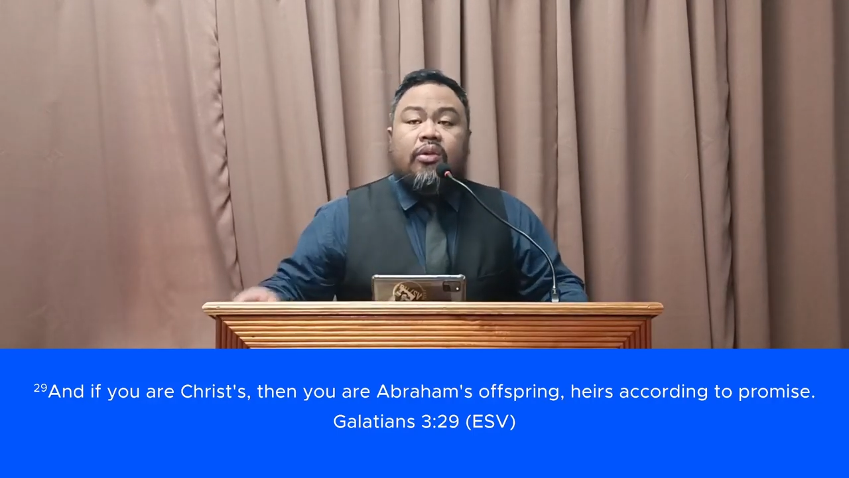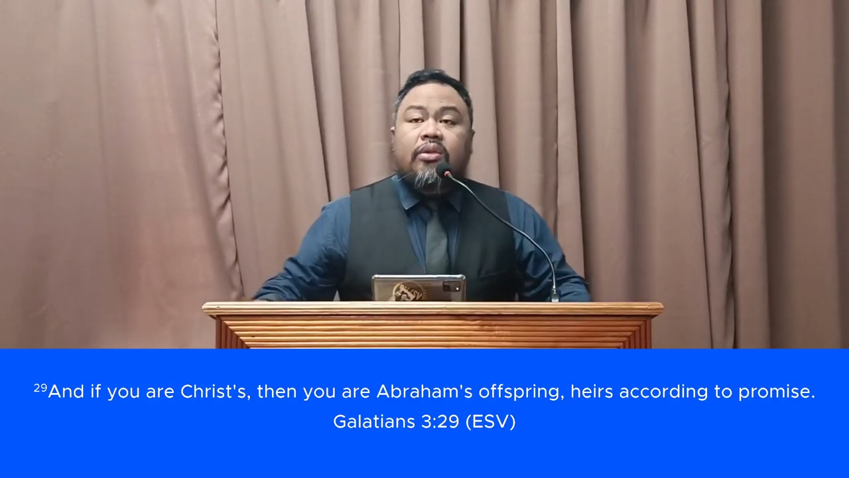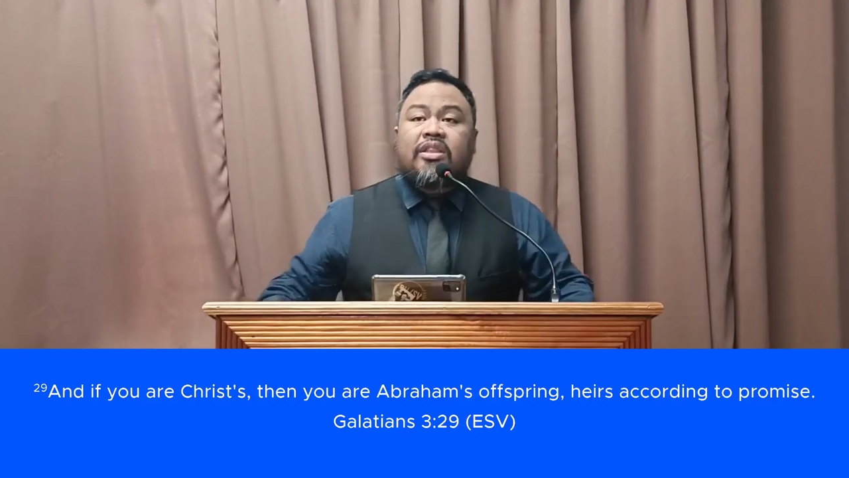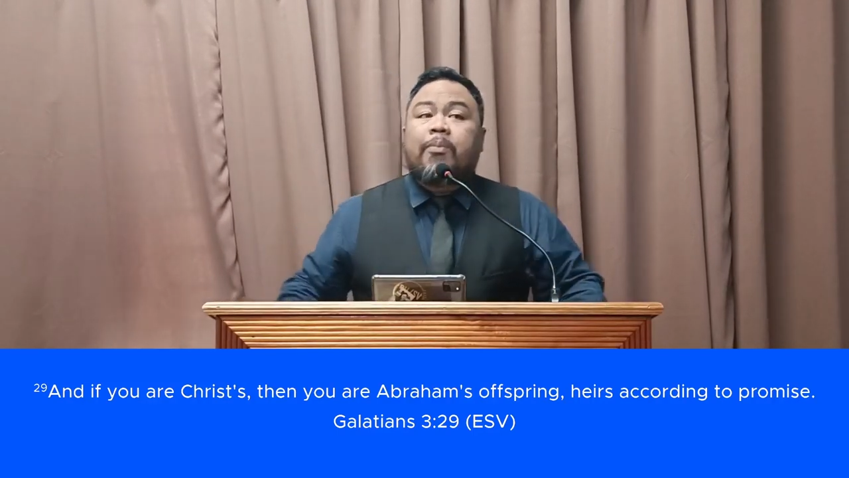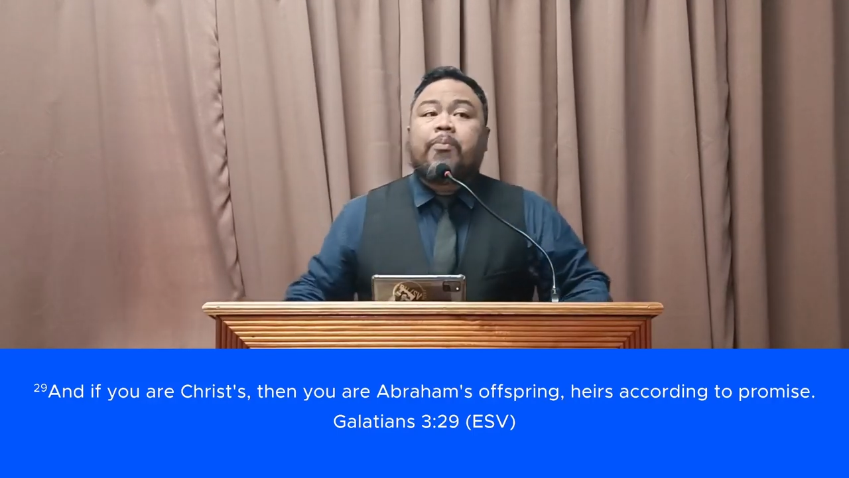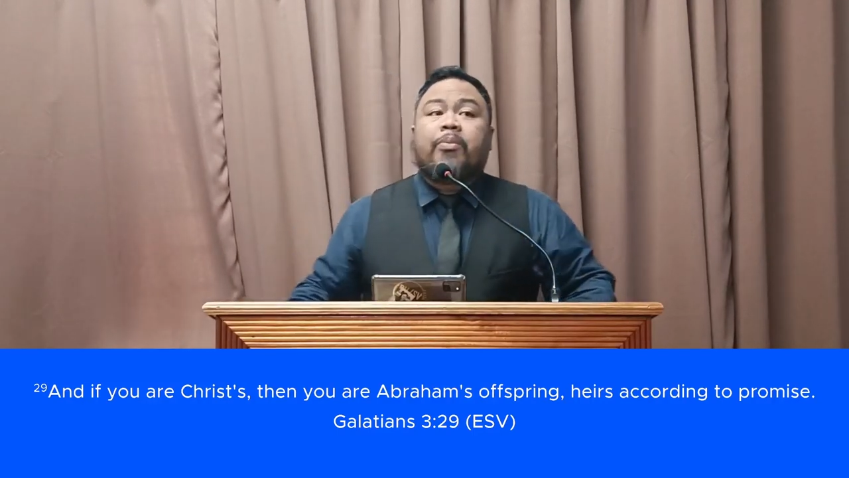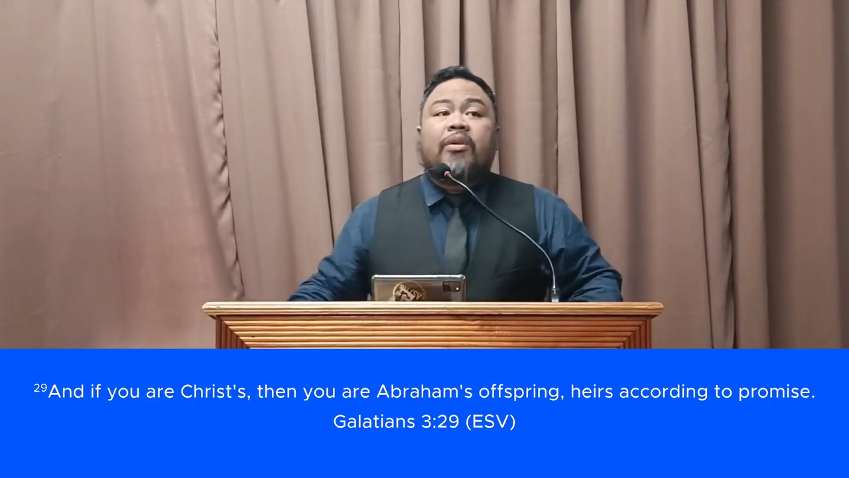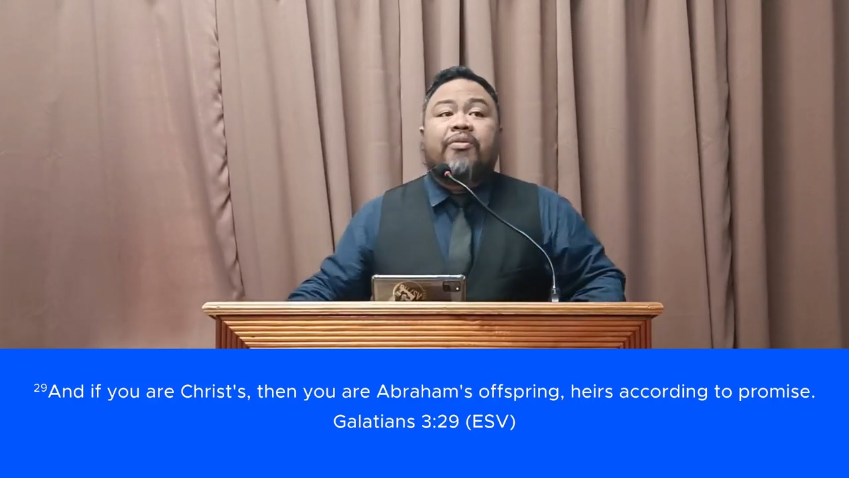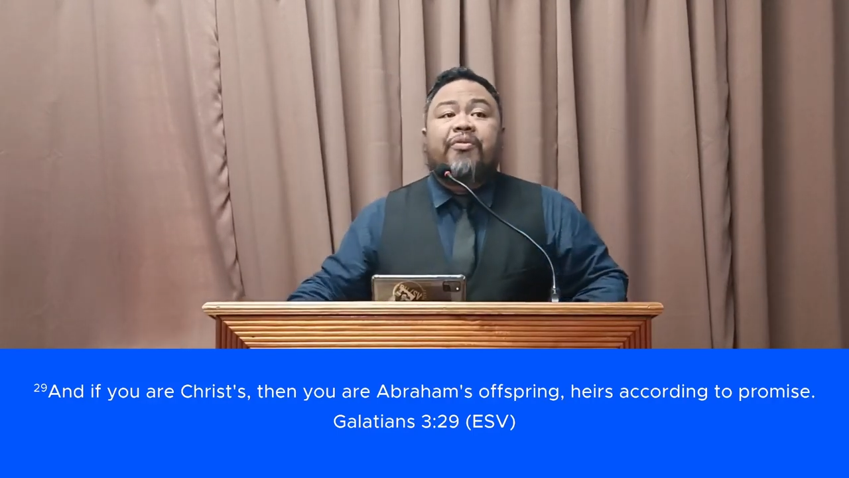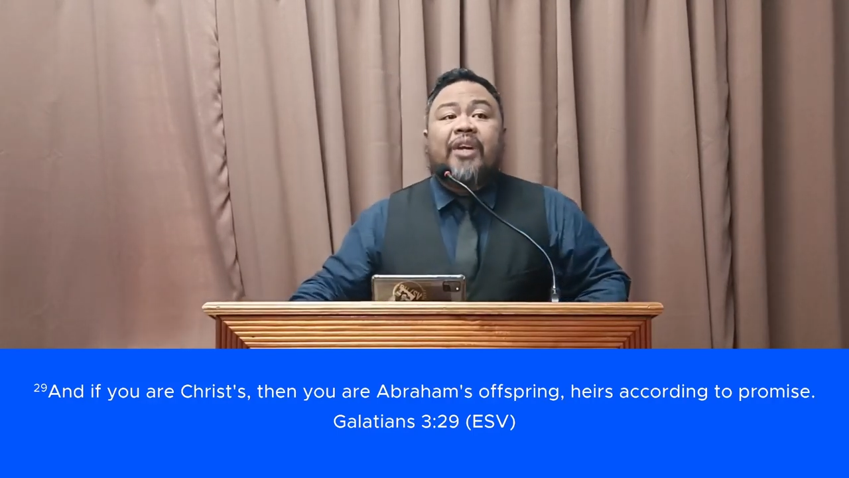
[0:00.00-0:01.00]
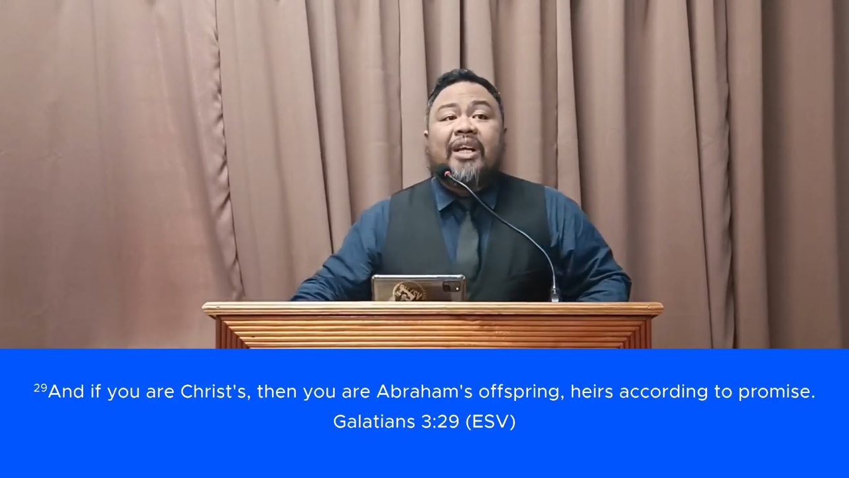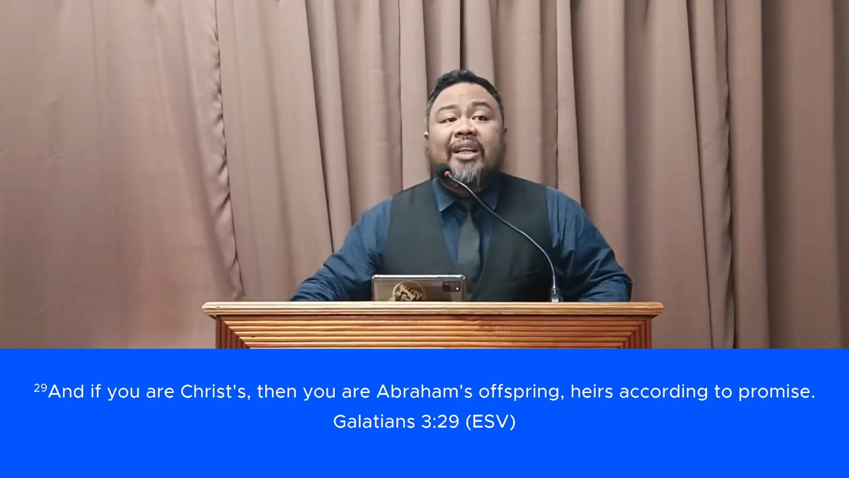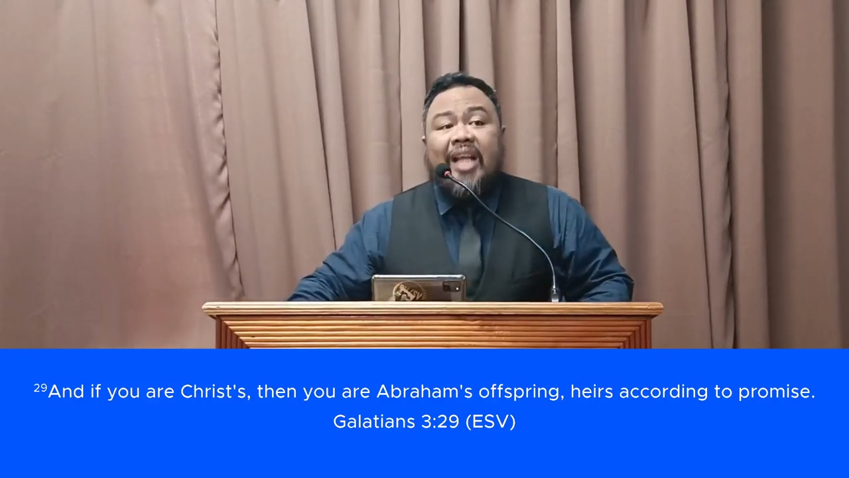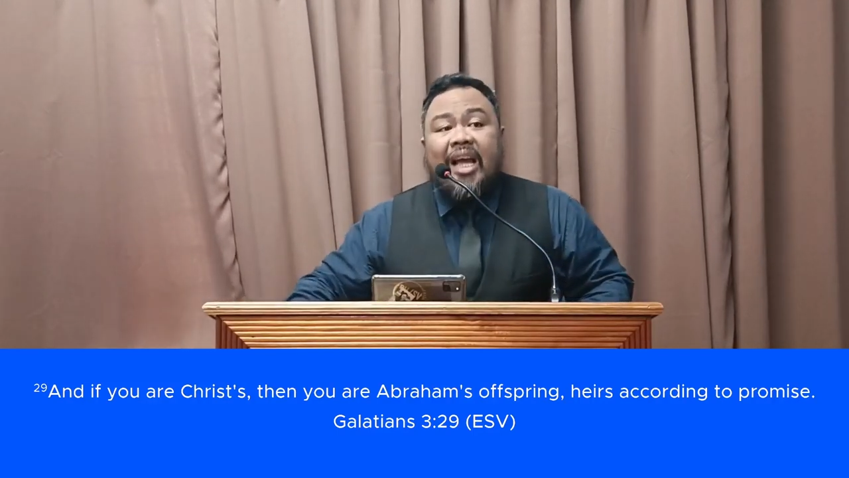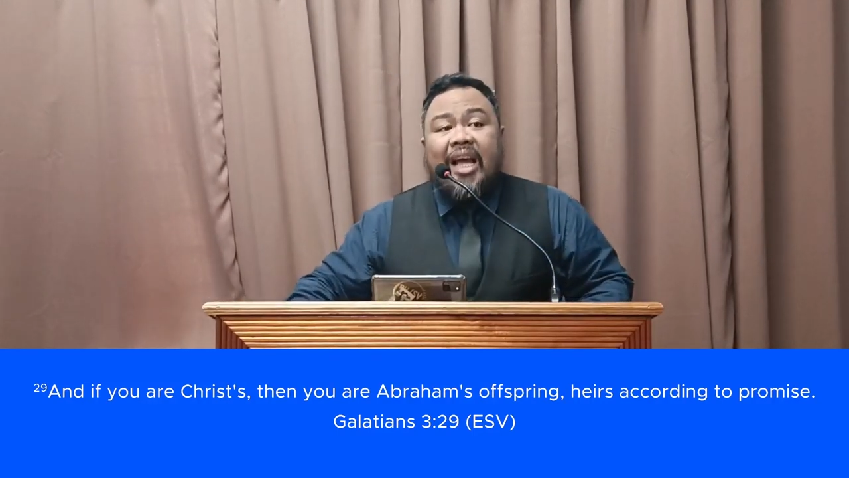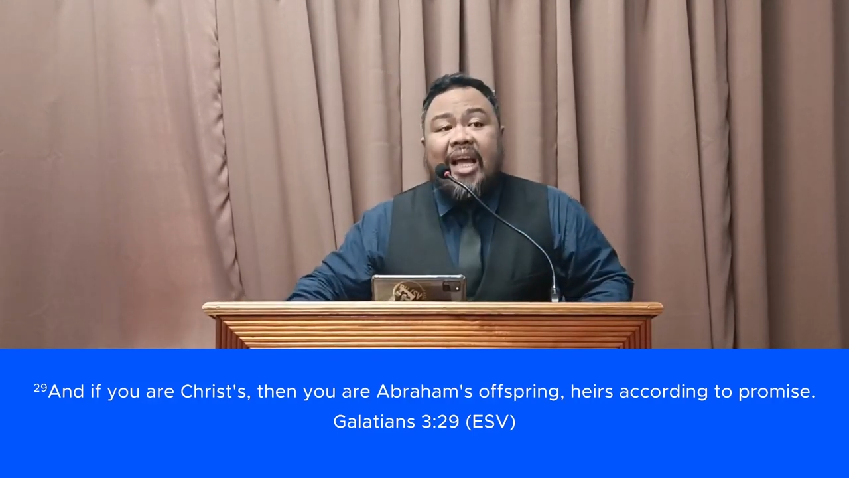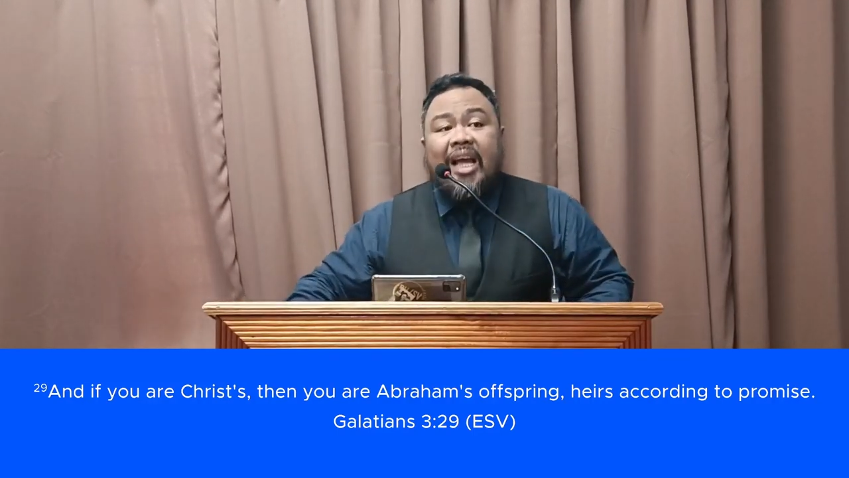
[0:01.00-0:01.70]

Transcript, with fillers: timing ng Panginoon